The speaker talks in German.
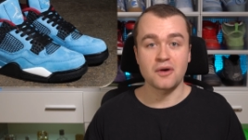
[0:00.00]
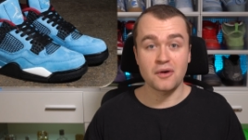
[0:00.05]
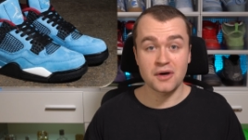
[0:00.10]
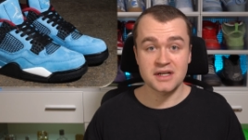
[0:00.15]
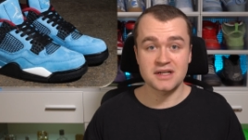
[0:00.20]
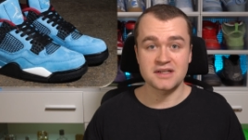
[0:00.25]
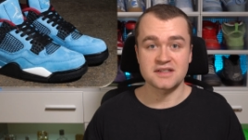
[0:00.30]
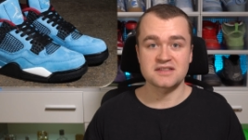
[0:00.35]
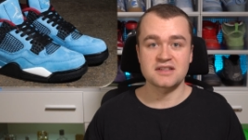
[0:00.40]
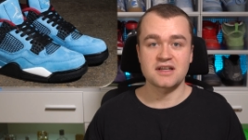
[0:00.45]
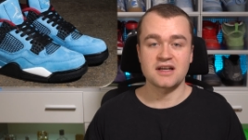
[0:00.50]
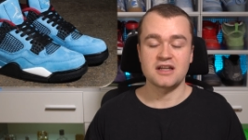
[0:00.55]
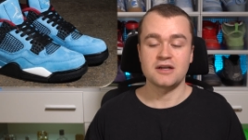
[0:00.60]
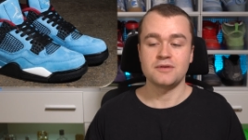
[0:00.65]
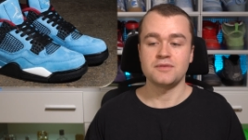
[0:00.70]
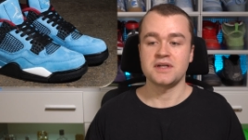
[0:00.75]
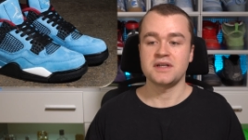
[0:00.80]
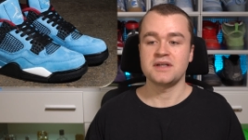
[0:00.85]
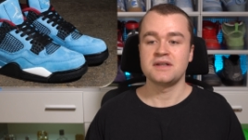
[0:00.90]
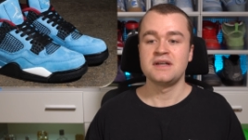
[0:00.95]
Oilers
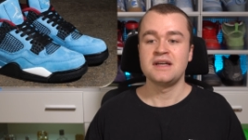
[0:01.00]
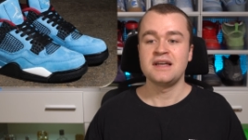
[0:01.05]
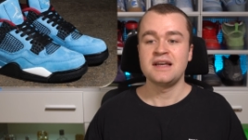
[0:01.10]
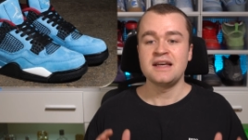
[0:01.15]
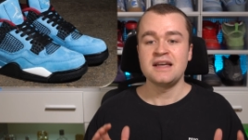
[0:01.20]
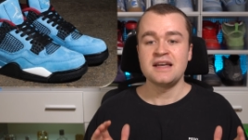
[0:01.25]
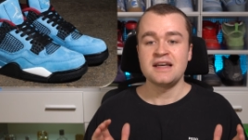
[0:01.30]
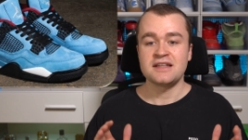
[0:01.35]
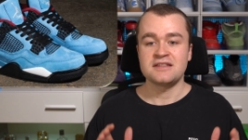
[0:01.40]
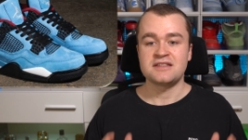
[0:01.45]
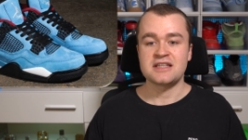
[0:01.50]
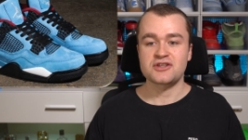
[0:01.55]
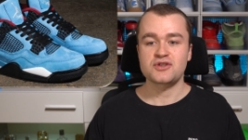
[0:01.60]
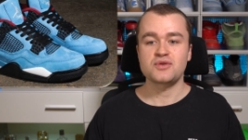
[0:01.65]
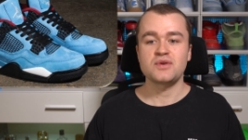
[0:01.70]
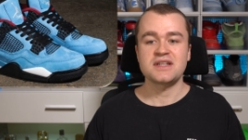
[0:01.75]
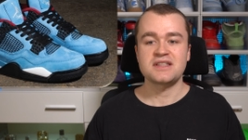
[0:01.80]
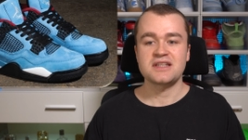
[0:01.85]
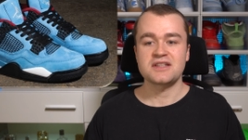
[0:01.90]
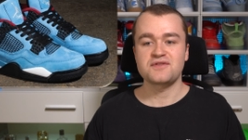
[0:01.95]
Colorway. Der
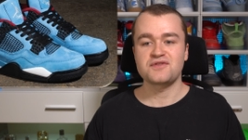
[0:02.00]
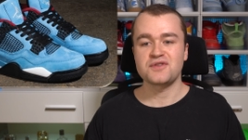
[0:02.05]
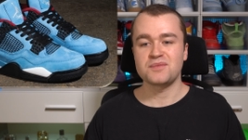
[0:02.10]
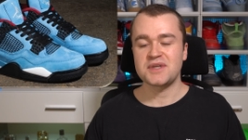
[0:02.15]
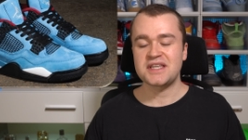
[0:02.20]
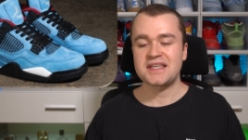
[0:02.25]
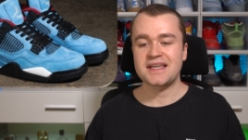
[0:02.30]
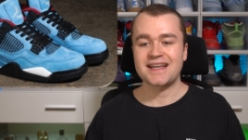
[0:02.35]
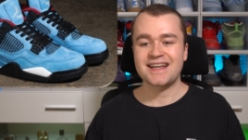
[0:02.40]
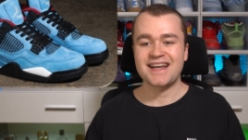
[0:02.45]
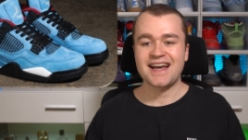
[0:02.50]
Schuh hat jetzt für mich hier